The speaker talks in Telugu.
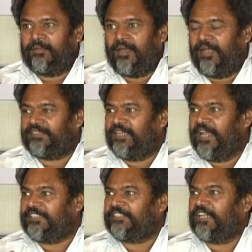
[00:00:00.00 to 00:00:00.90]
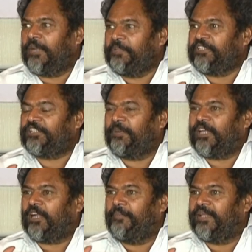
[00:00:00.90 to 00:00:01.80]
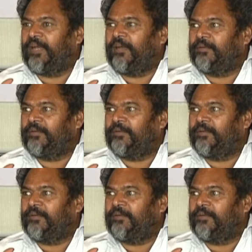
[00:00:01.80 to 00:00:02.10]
నా స్నేహచిత్ర పిక్చర్స్ పతాకం మీద